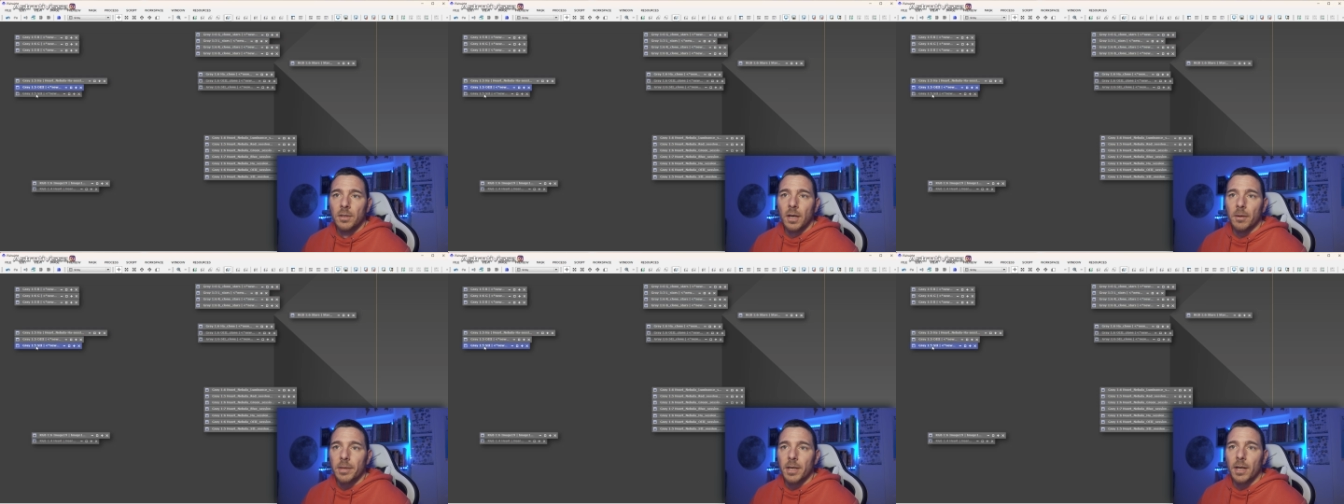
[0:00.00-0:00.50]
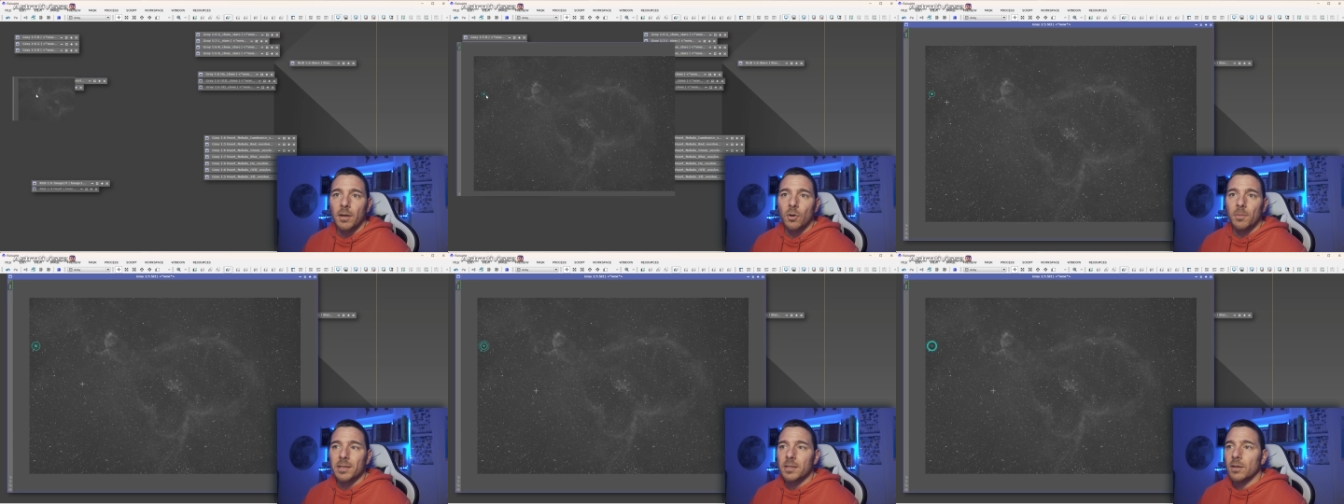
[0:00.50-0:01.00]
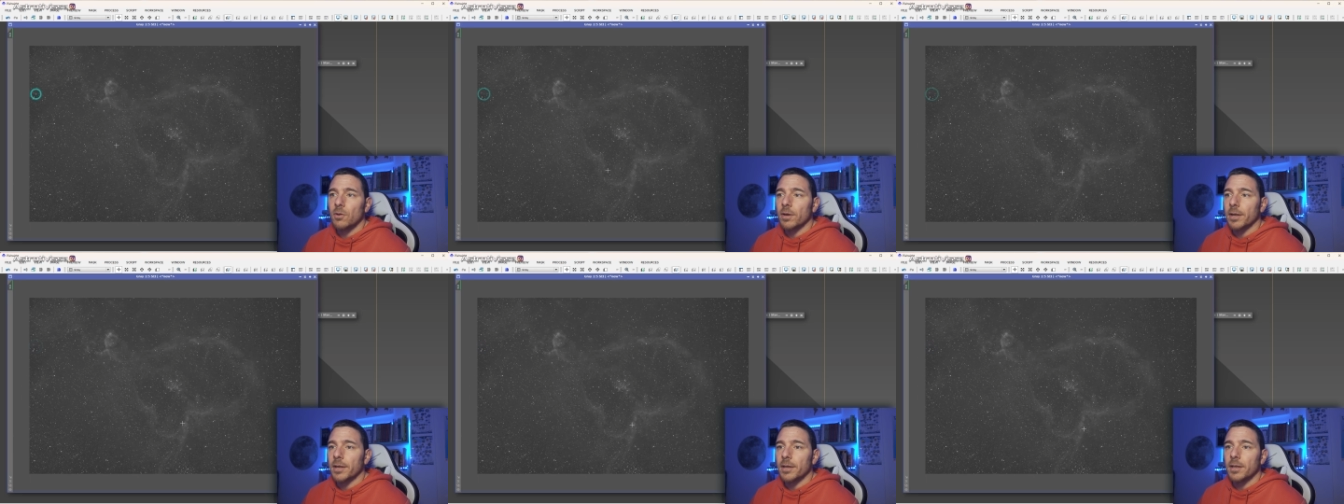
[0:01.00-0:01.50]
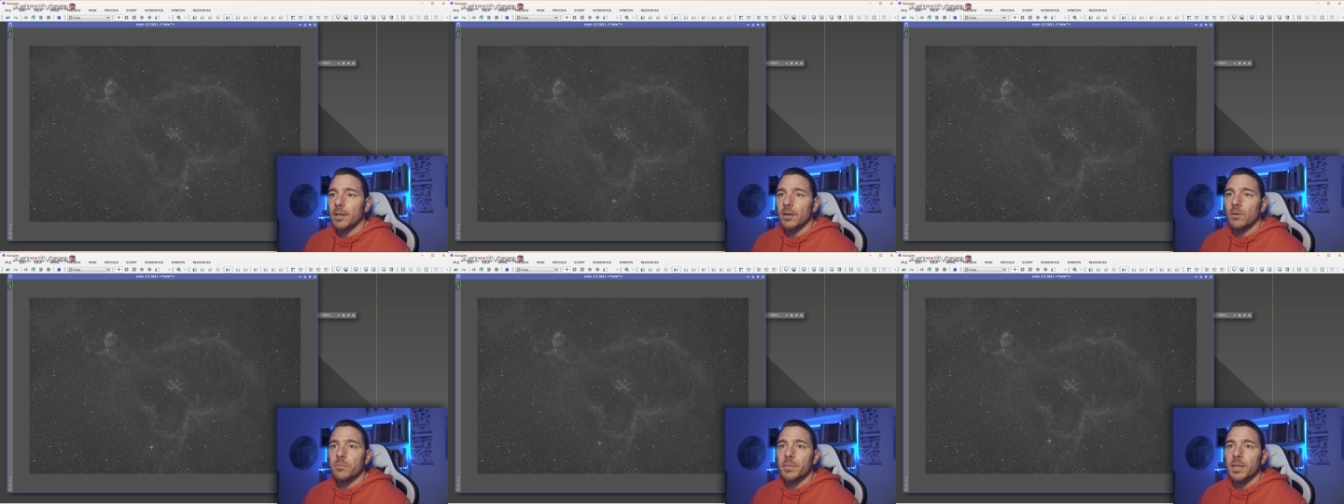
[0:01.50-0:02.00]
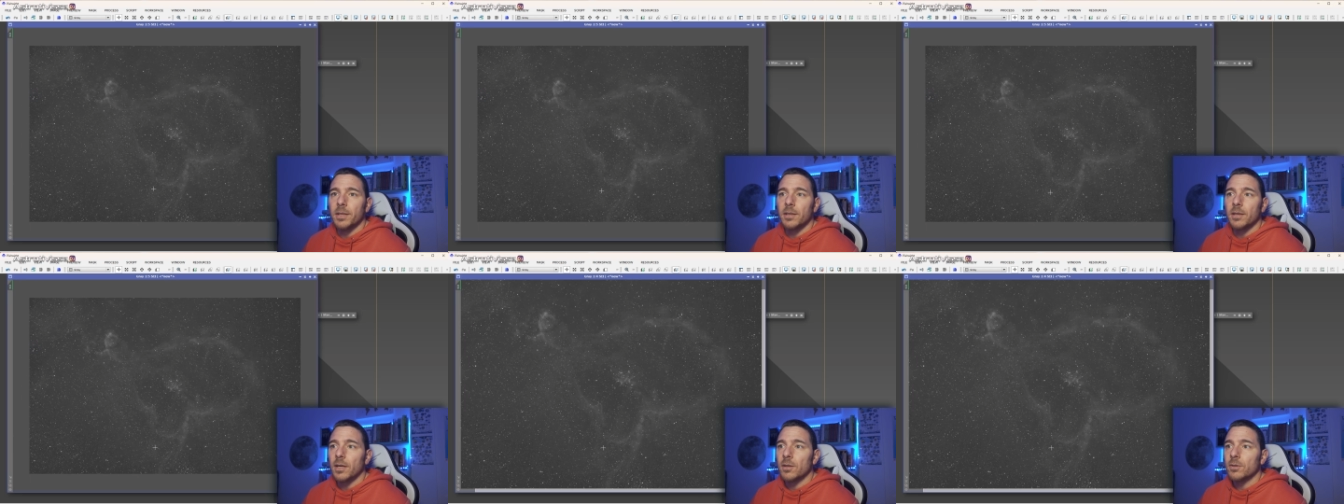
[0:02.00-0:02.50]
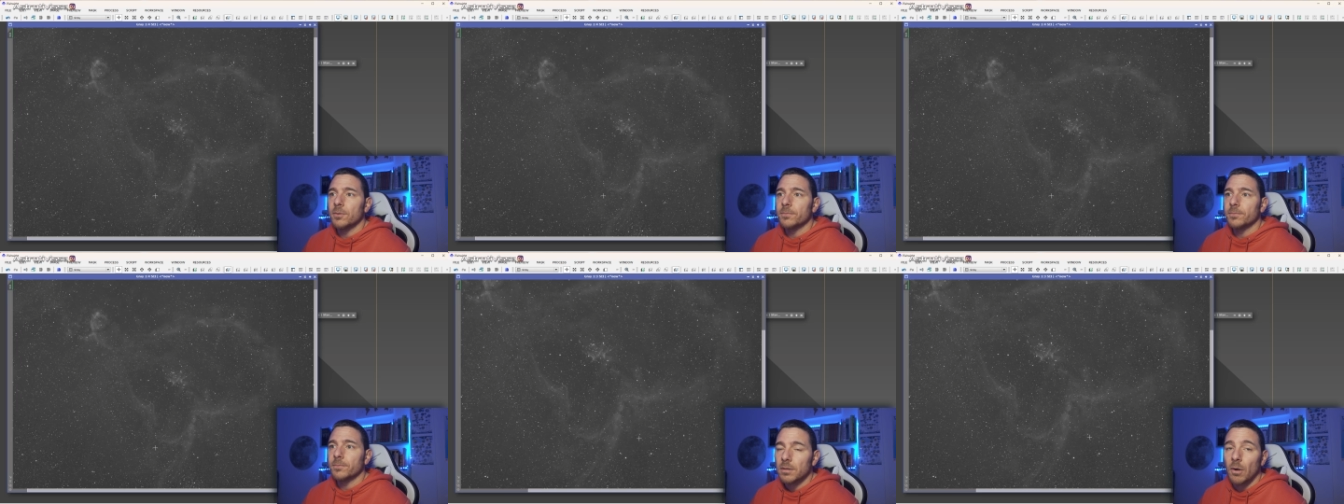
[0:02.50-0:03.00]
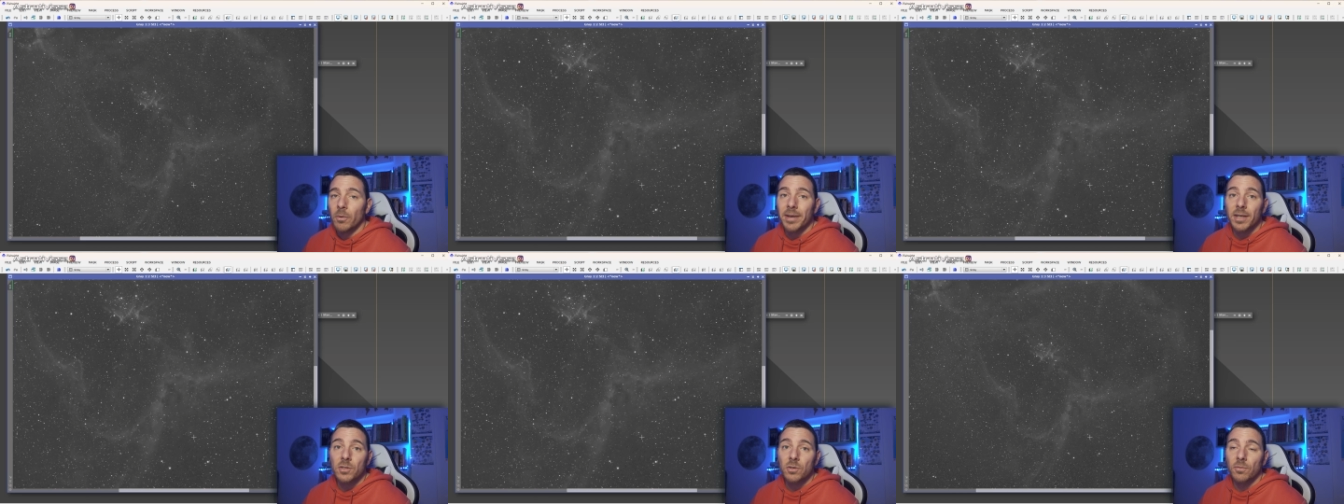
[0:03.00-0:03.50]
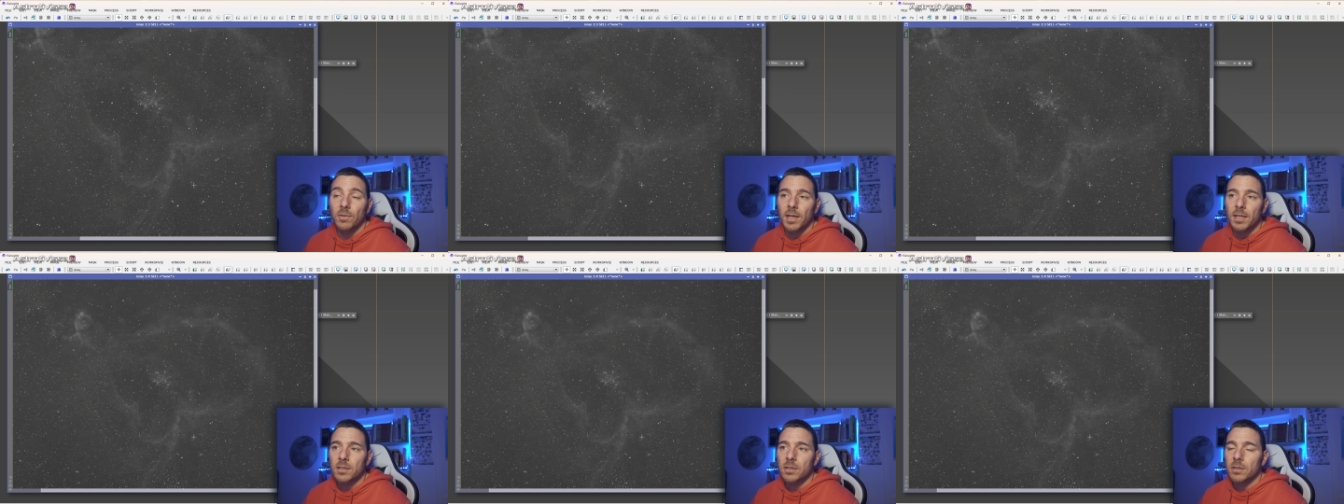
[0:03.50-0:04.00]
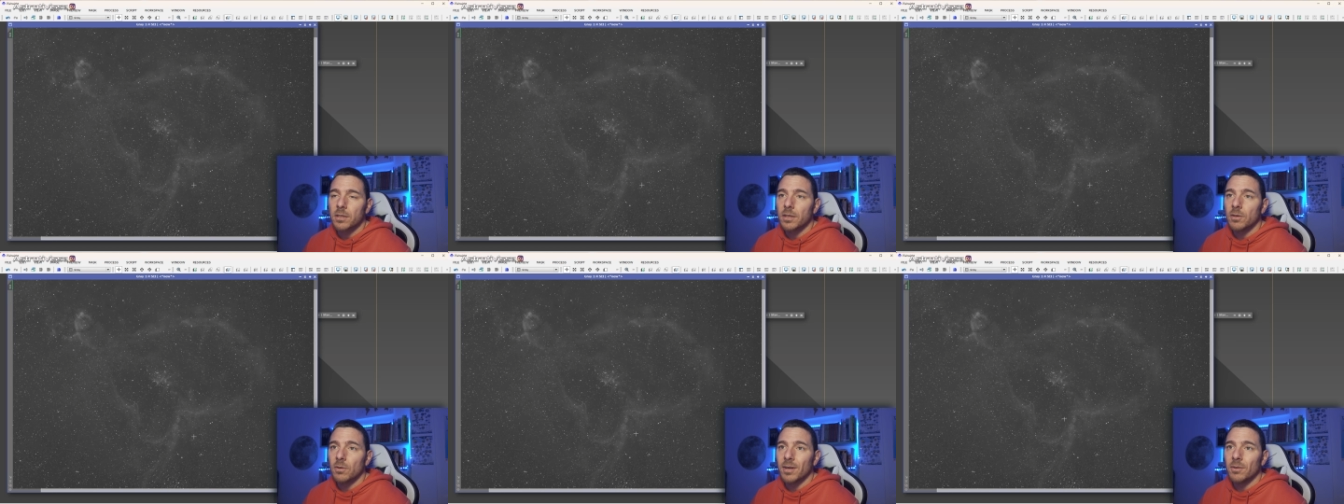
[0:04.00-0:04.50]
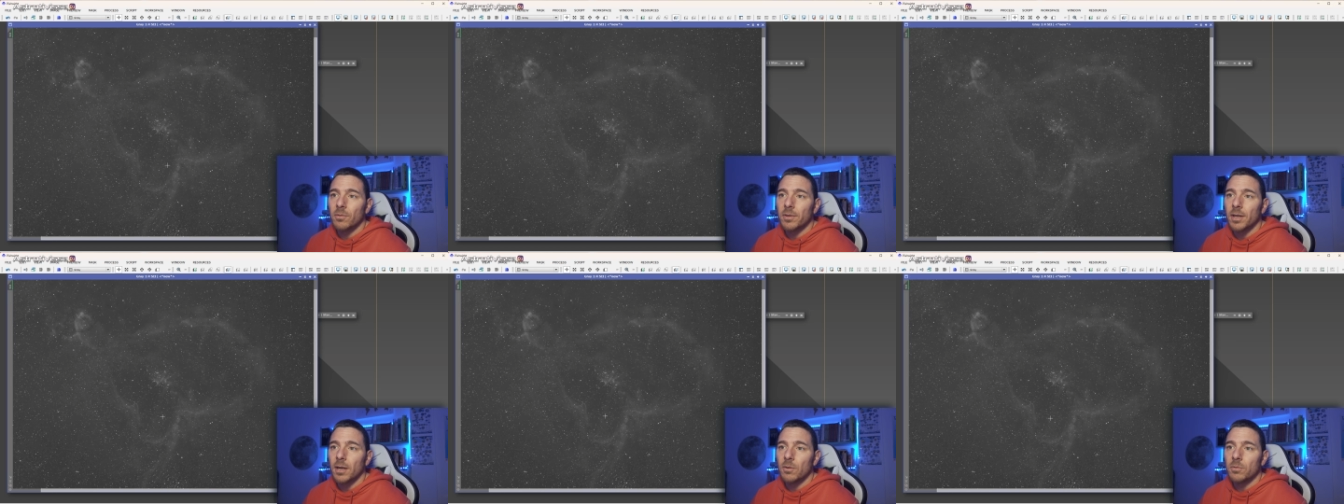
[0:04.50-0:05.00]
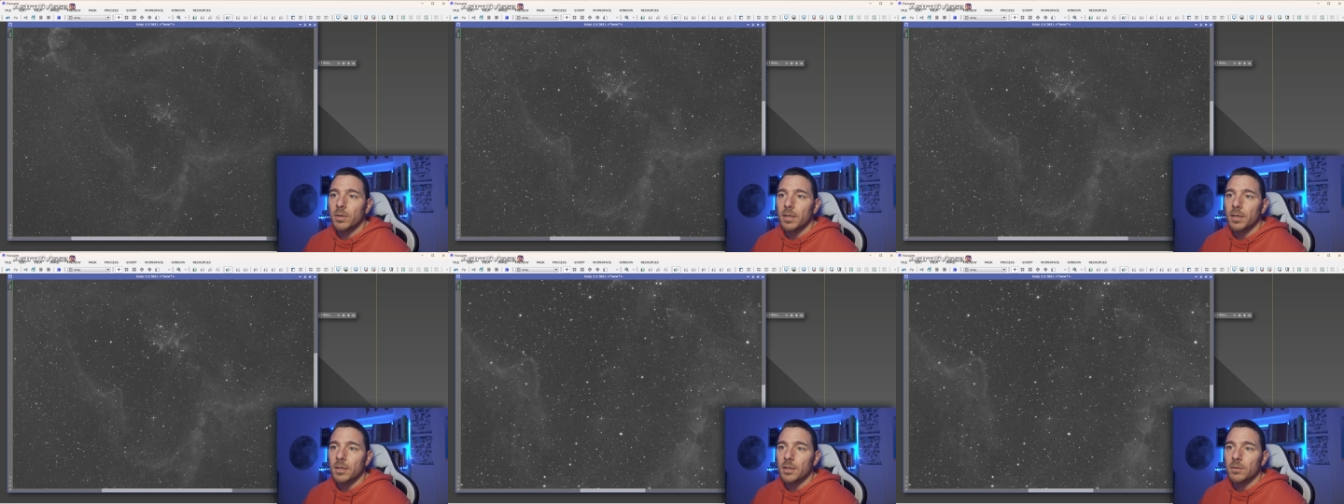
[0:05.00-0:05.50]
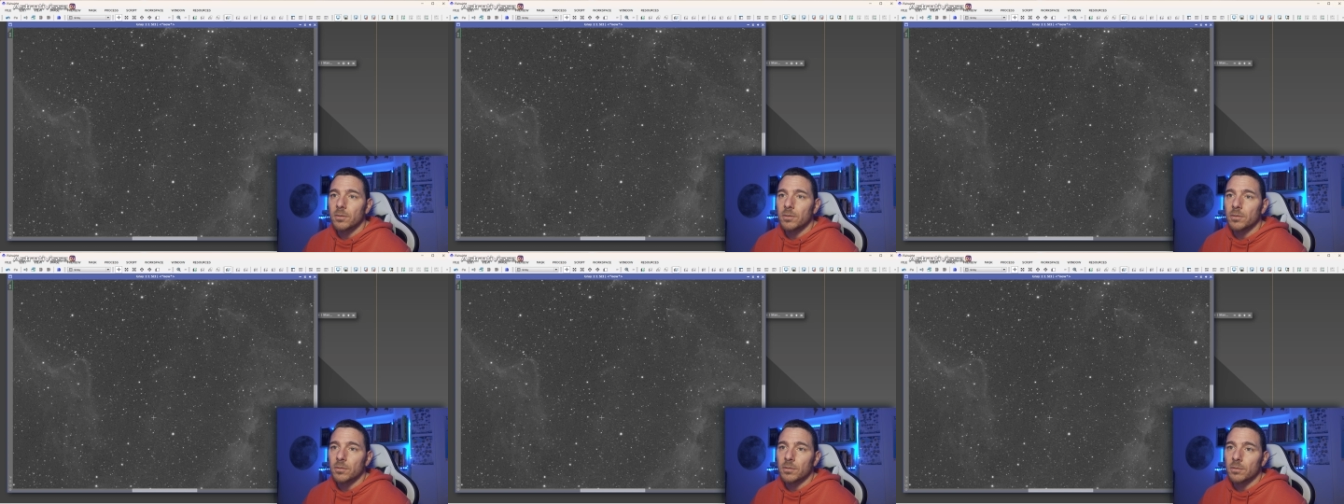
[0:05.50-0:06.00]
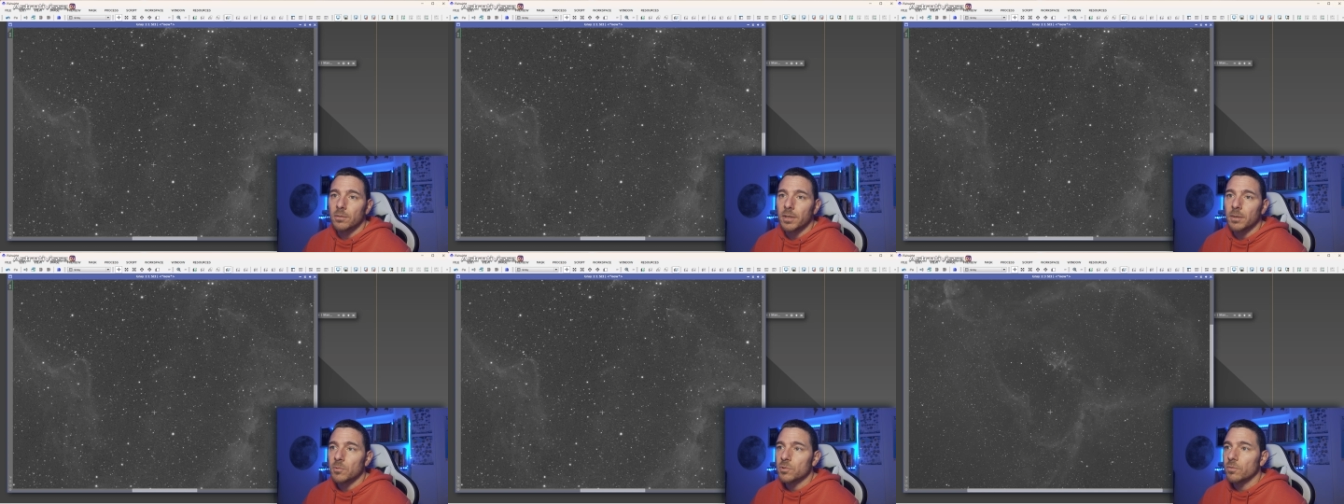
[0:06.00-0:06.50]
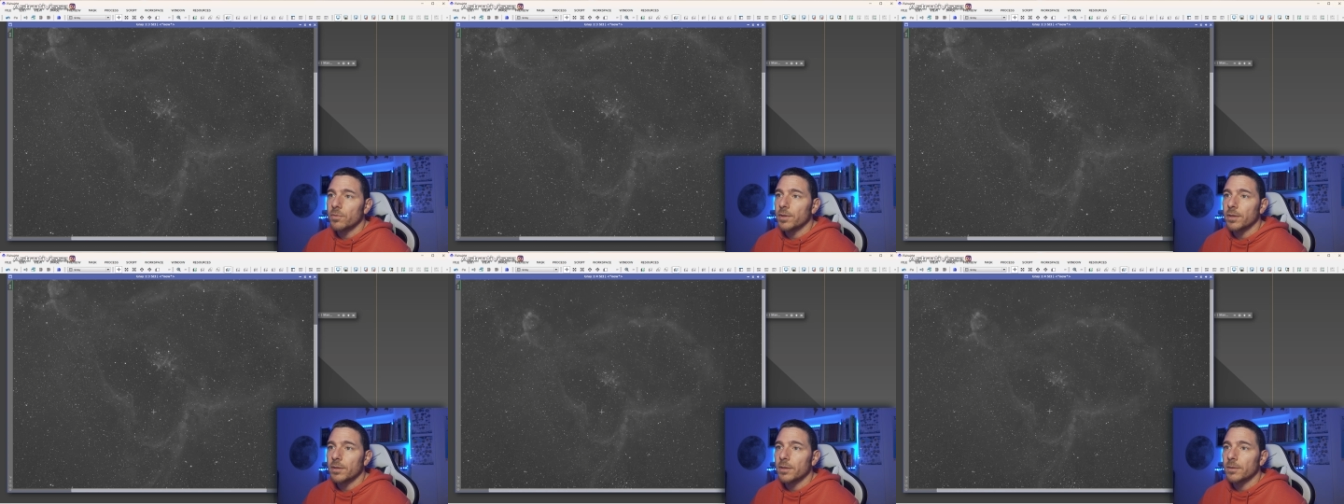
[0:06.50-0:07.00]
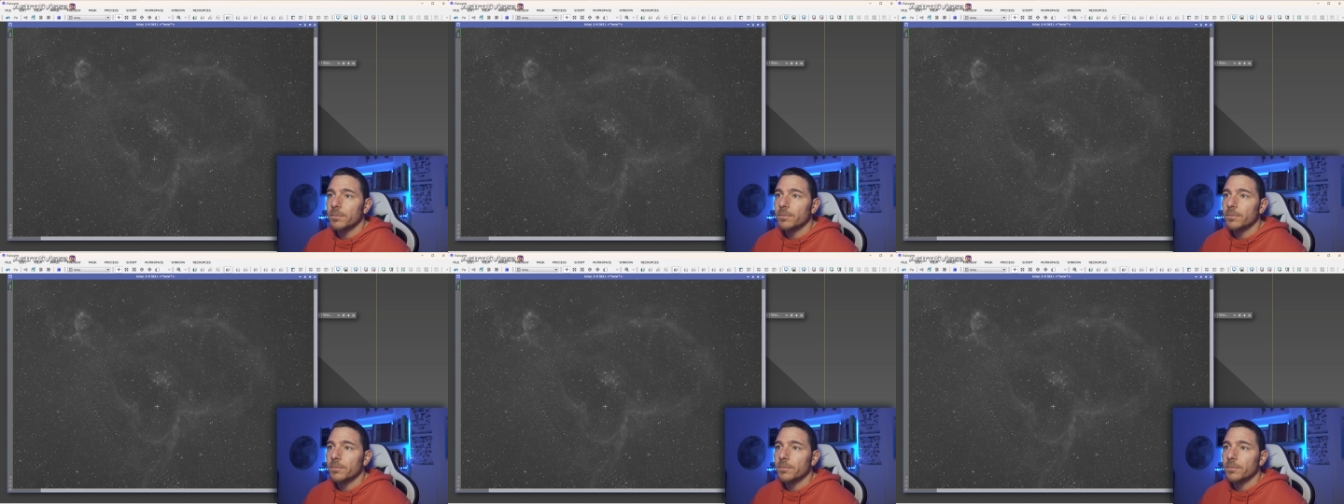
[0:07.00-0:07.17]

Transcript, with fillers: Habría algo más que corregir de algún viñeteado, aunque he hecho flats, que con la luz de la luna no, no tenemos suficiente.